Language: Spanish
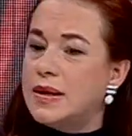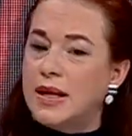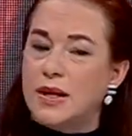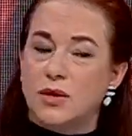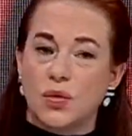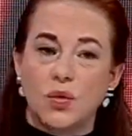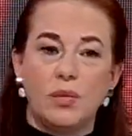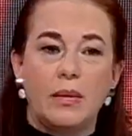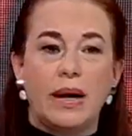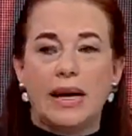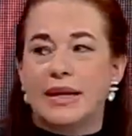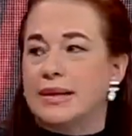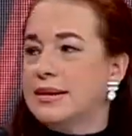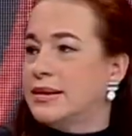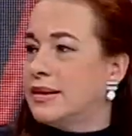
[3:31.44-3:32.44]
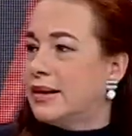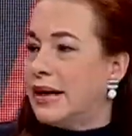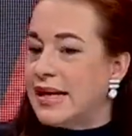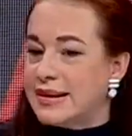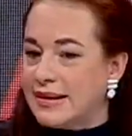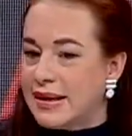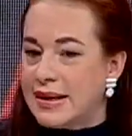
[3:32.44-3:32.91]
eh, sumas,
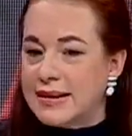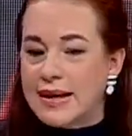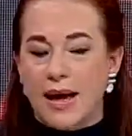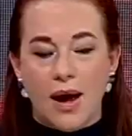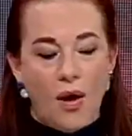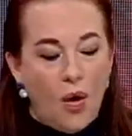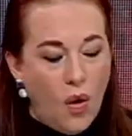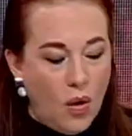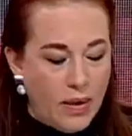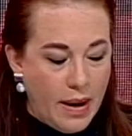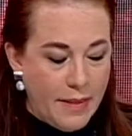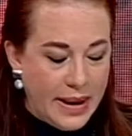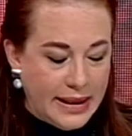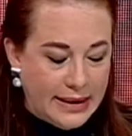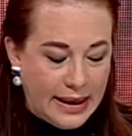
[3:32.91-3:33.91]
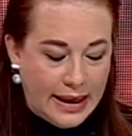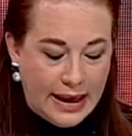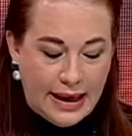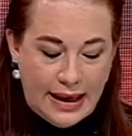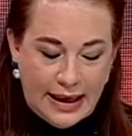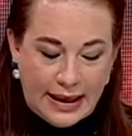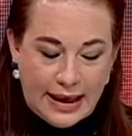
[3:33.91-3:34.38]
restas, obviamente que,